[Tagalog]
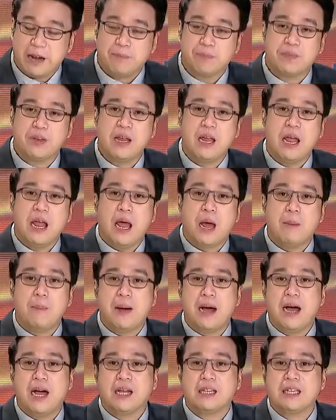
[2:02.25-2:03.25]
Yun yan.
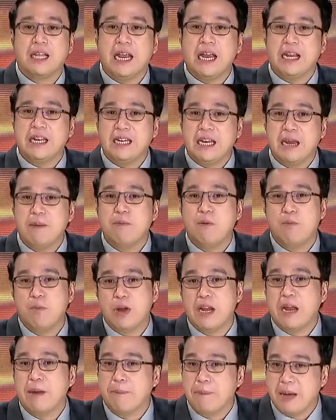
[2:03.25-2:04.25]
But mm.
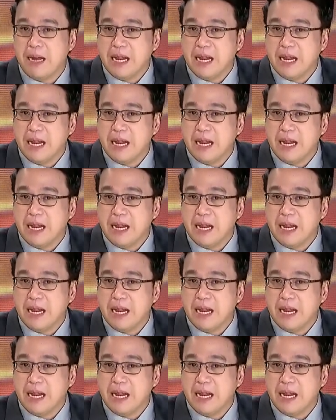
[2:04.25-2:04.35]
hindi mo